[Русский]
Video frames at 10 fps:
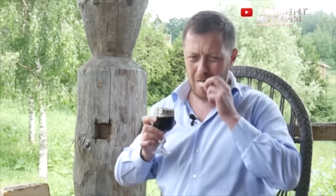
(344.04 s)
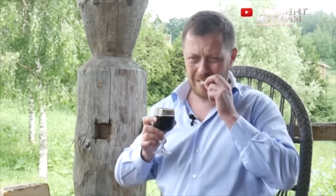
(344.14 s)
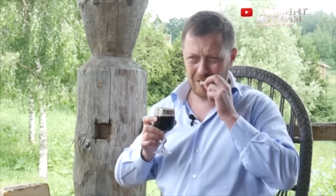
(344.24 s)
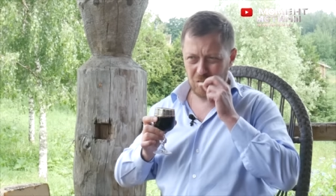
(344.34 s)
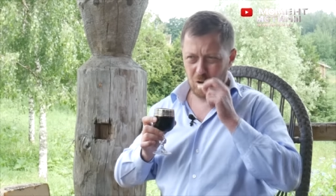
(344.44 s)
Ну что
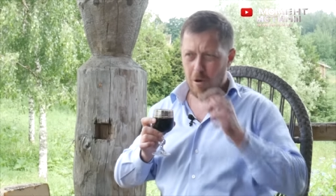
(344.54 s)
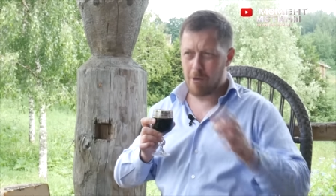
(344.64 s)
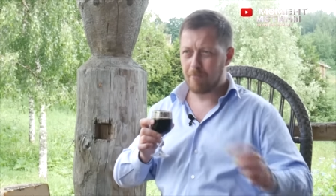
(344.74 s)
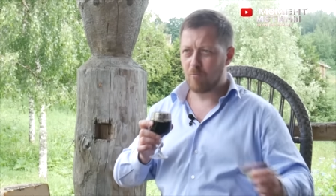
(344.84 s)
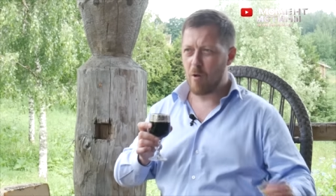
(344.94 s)
ж, давайте
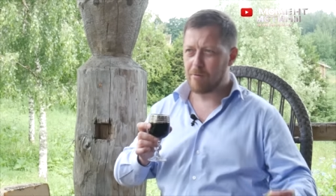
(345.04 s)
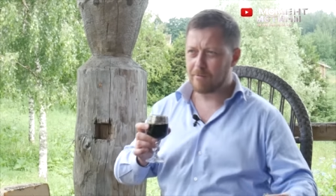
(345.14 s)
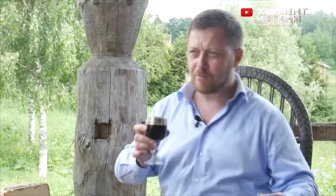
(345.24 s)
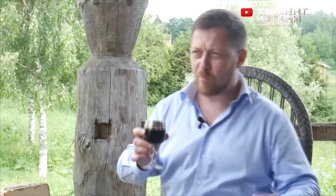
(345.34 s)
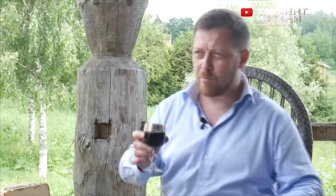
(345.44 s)
перейдем
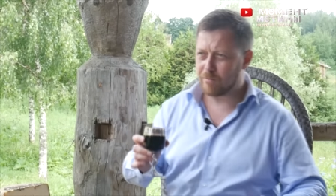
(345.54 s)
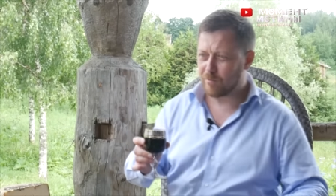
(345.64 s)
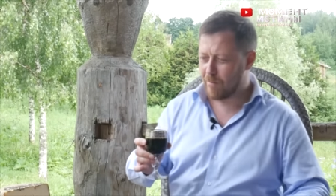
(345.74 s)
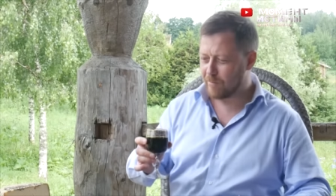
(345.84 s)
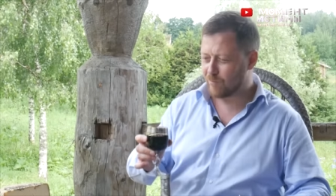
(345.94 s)
теперь
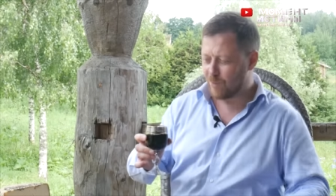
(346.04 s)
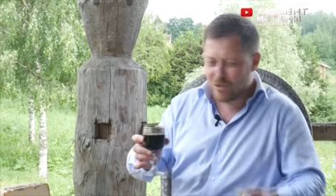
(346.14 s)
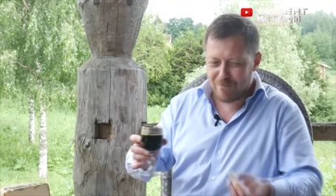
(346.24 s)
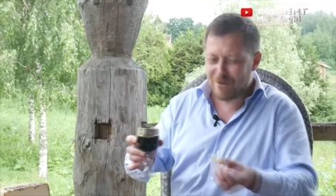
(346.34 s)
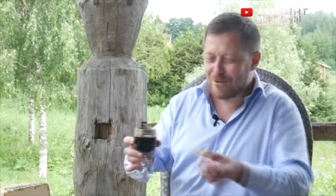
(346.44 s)
да
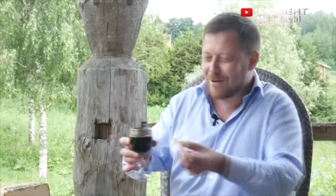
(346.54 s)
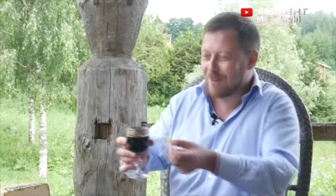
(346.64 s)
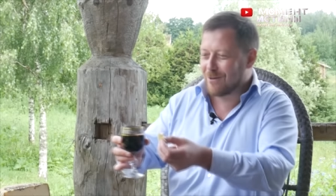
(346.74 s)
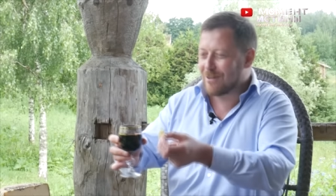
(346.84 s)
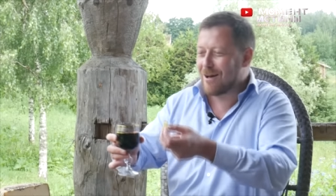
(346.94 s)
теперь только как
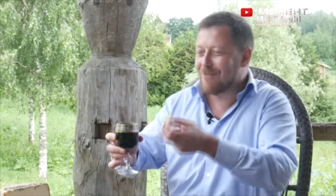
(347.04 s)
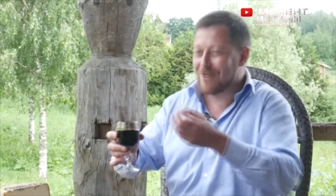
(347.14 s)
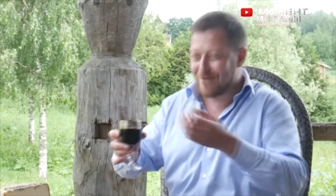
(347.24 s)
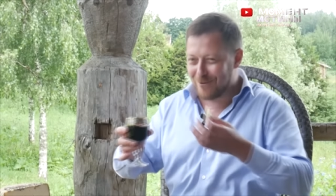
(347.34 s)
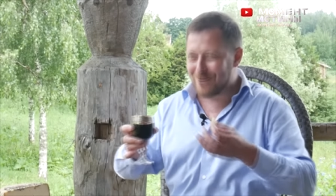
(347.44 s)
бы
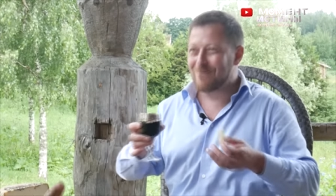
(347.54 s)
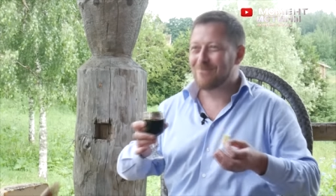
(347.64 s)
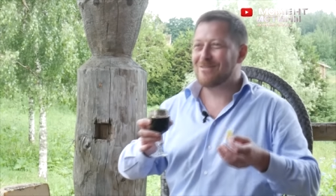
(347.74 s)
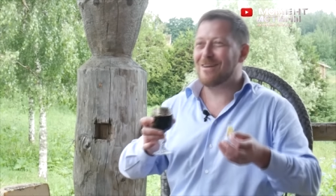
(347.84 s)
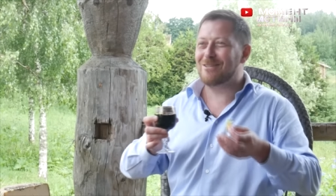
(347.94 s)
главное. Теперь вот,
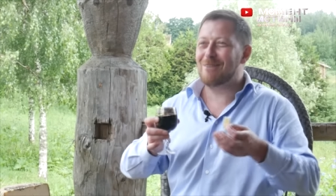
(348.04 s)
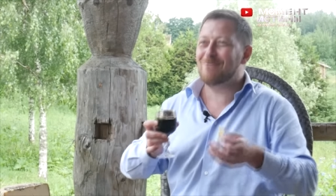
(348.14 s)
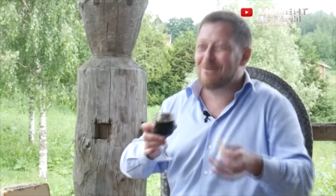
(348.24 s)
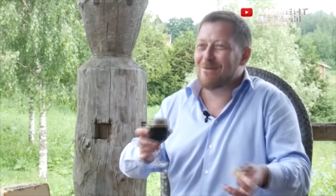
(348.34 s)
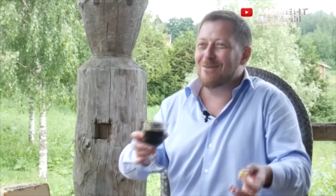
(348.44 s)
уже да, глав,
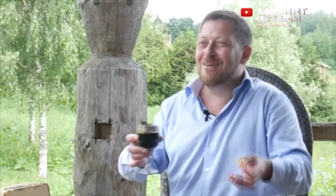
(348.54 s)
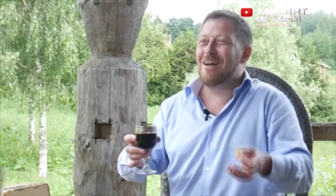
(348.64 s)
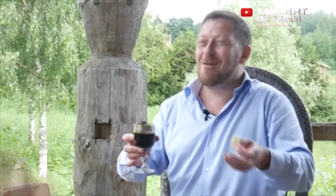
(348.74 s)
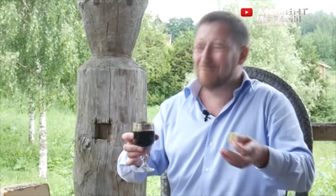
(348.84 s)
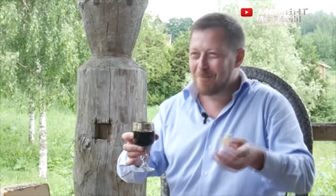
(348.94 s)
теперь, главное
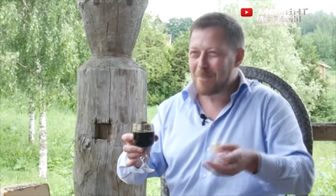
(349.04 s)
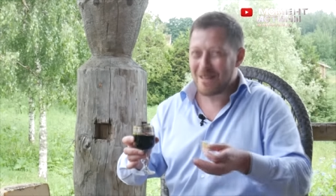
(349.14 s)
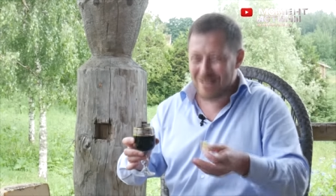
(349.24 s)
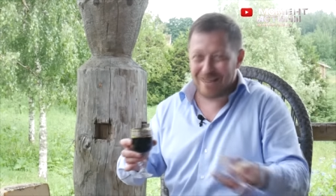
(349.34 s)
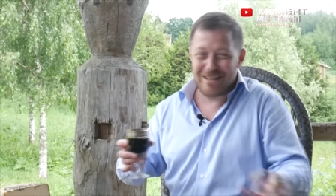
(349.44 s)

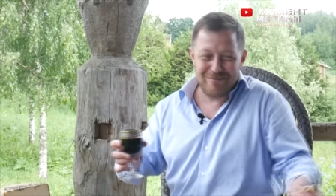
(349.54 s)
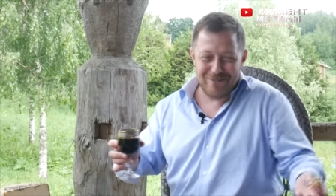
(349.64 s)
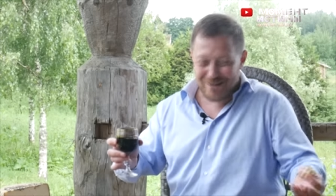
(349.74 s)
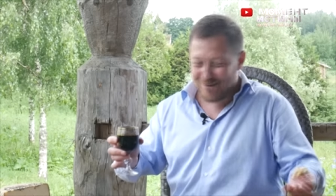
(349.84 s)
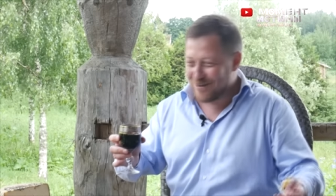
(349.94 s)
закончено. Да, главное
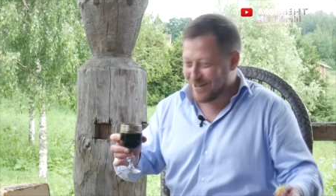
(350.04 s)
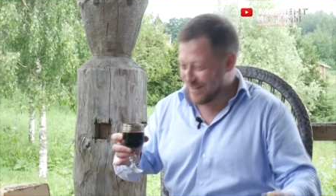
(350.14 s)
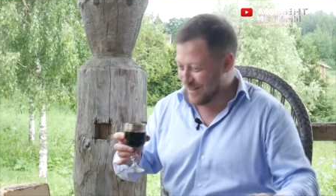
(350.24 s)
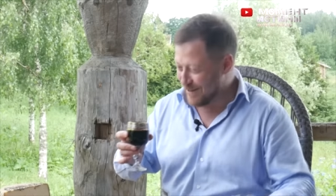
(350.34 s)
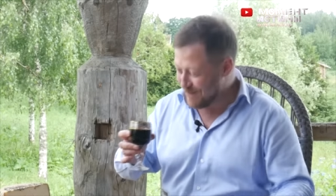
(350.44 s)

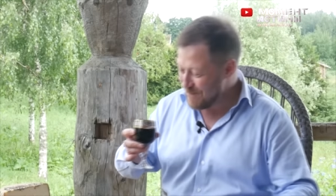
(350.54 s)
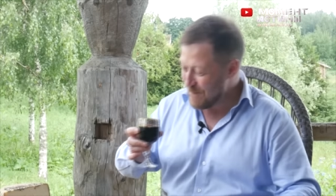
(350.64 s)
закончилось, да.